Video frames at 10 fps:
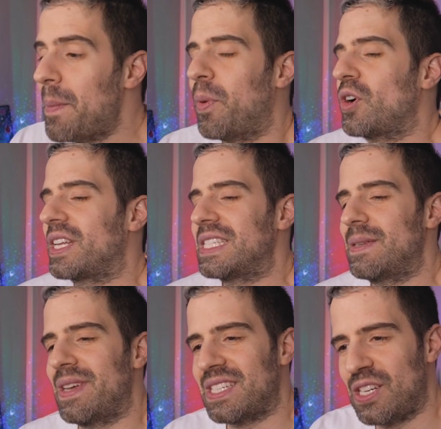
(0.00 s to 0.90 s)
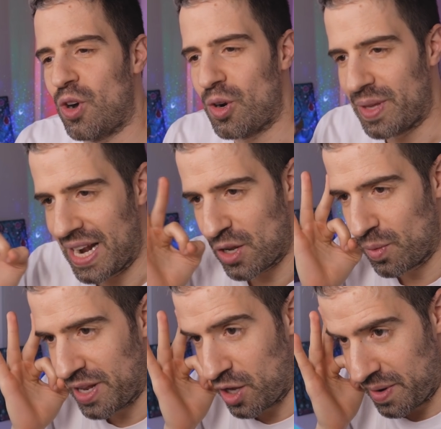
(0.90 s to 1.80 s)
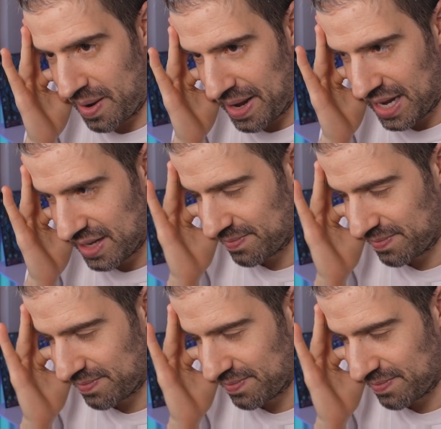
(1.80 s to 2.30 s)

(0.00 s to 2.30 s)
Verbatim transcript: porque si me llego a olvidar el cumpleaños de mi mamá,